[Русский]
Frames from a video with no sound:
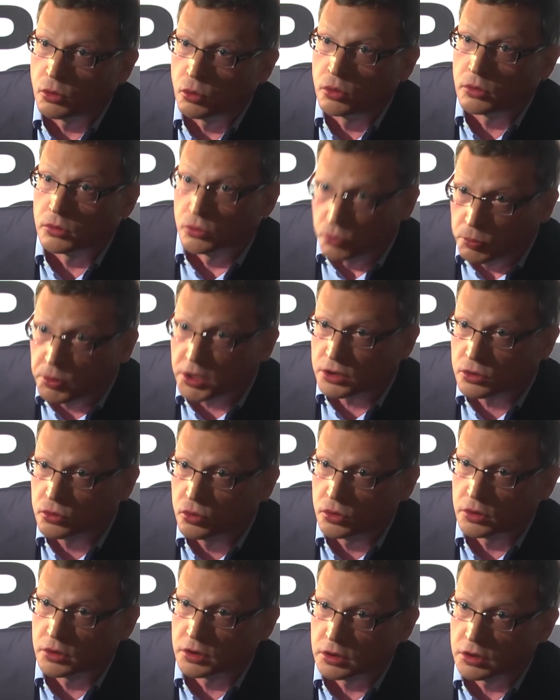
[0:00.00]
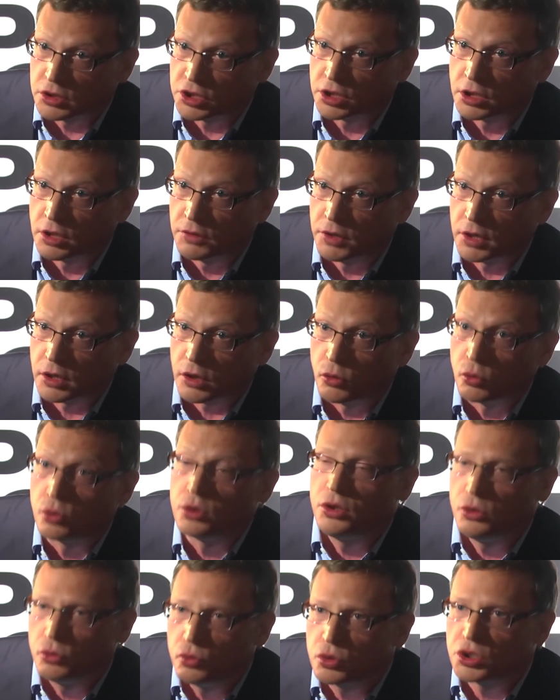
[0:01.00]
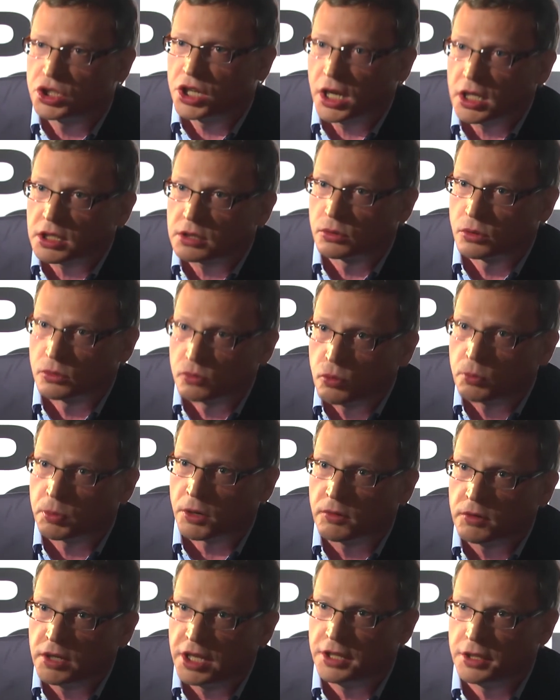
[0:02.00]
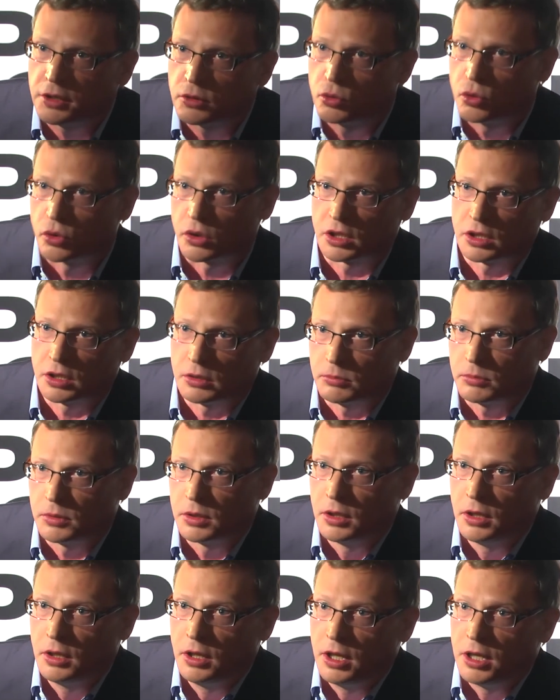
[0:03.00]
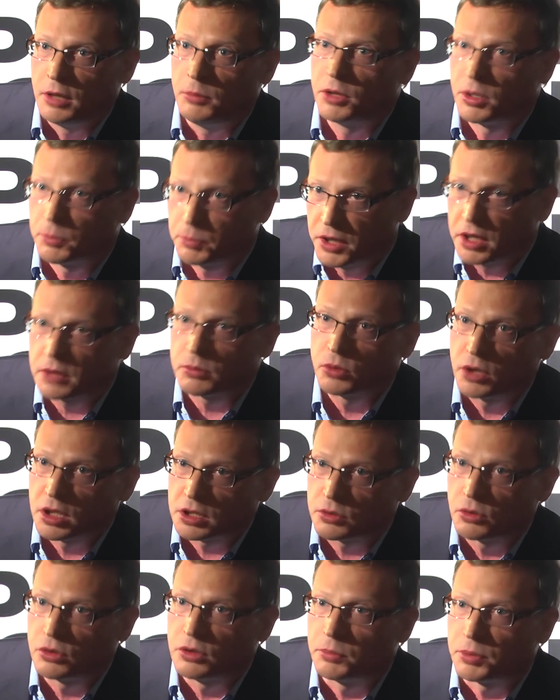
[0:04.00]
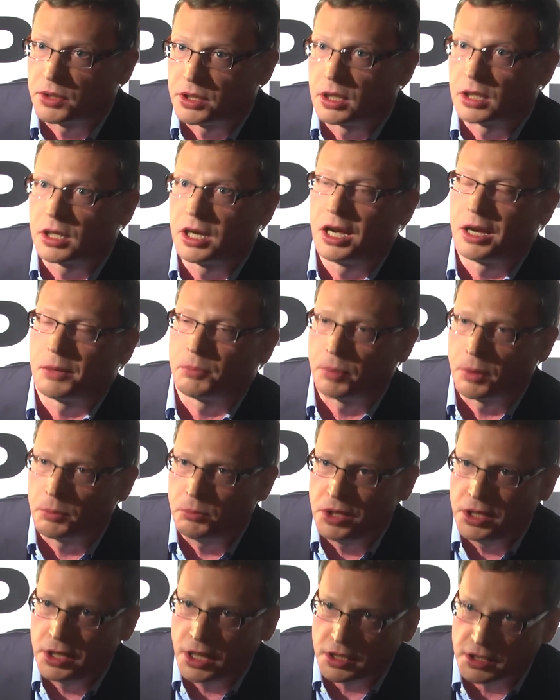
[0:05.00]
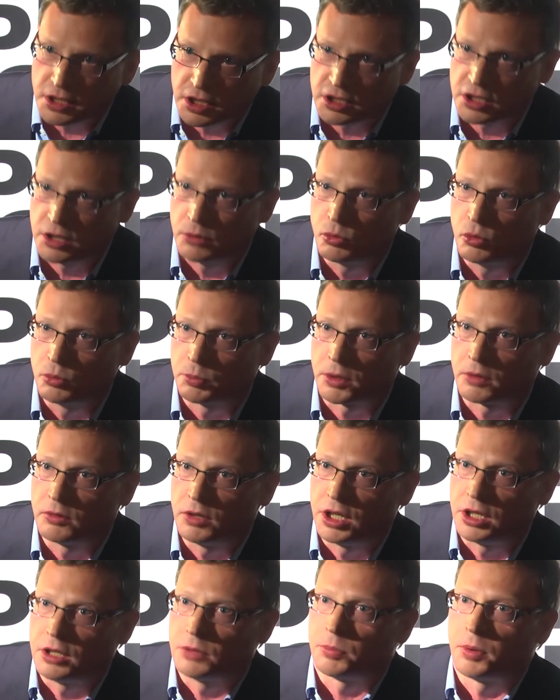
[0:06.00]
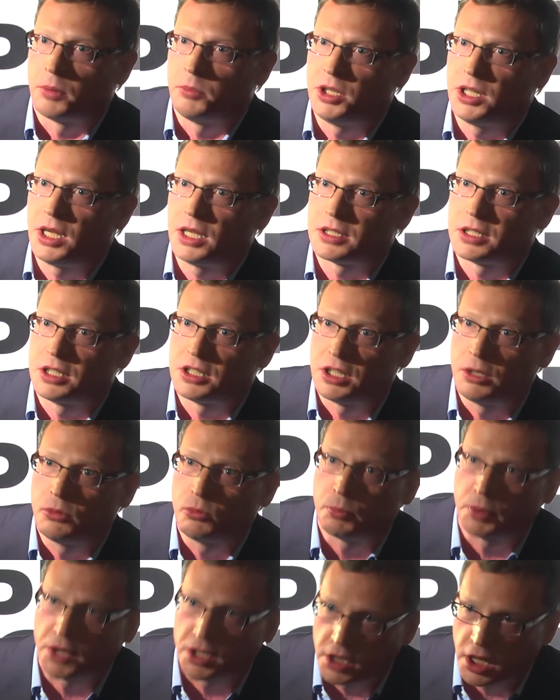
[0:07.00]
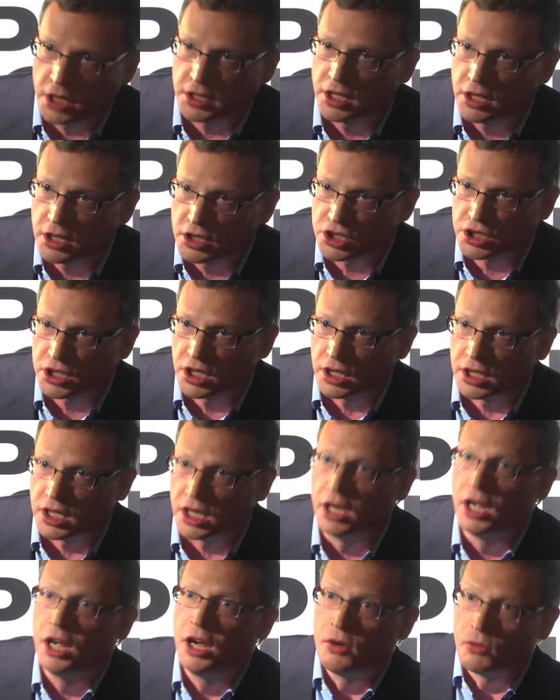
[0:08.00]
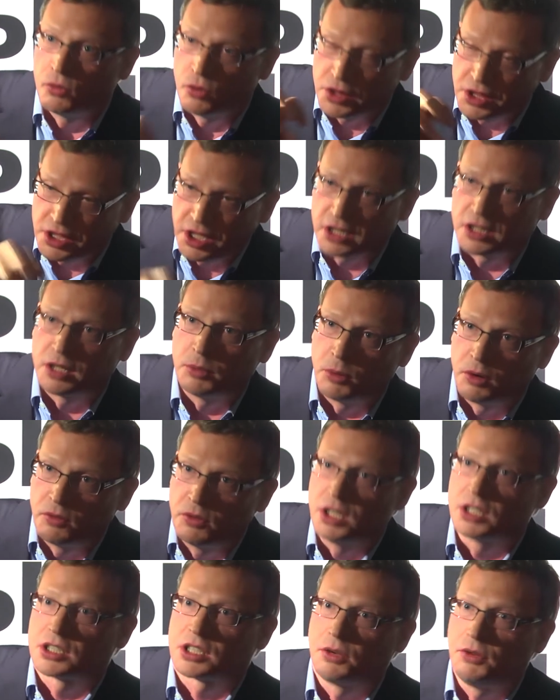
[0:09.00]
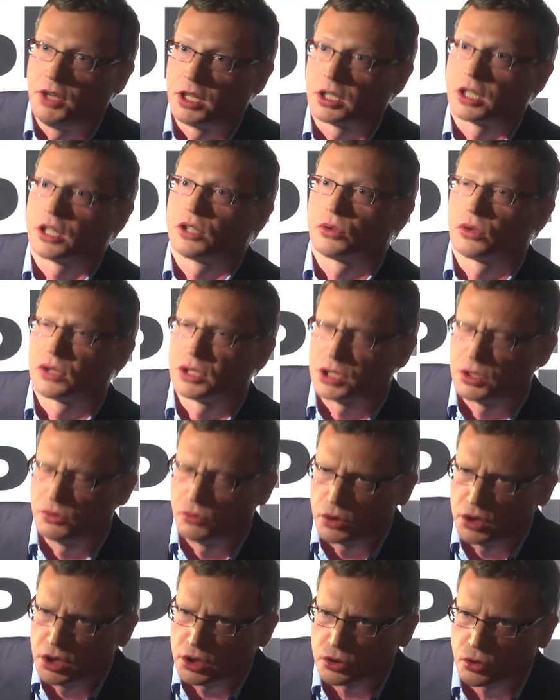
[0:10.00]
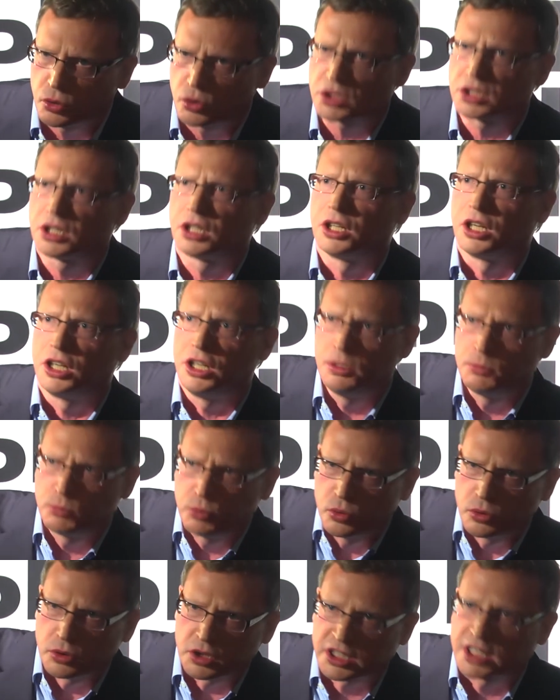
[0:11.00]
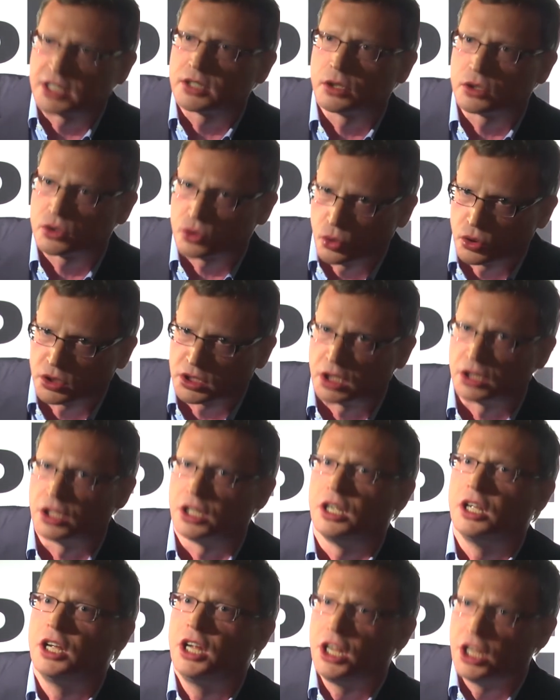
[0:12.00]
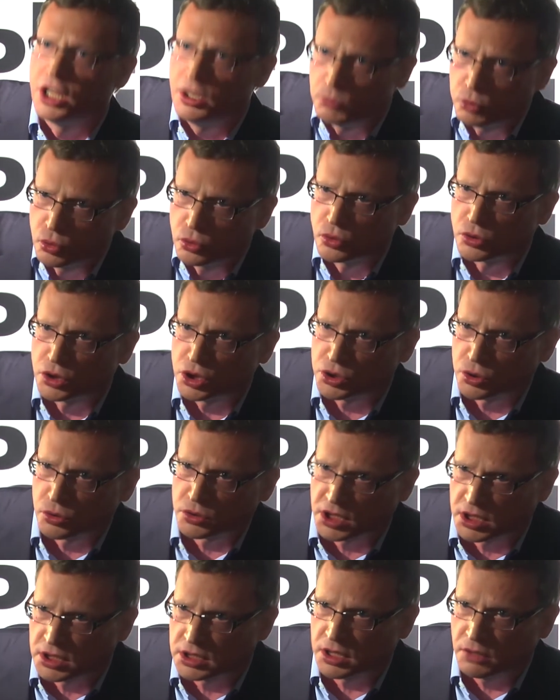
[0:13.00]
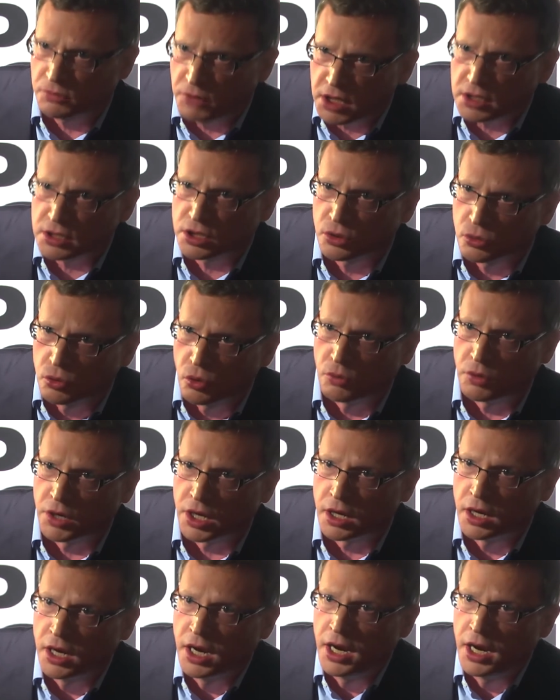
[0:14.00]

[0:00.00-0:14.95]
он ну, простой человек, он не участвует в управлении города. Именно поэтому я сегодня предлагаю поменять систему управления, поменять систему принятия решений. Вот те домовые советы, которые сегодня созданы и, бу созданы, и будут еще создаваться новые,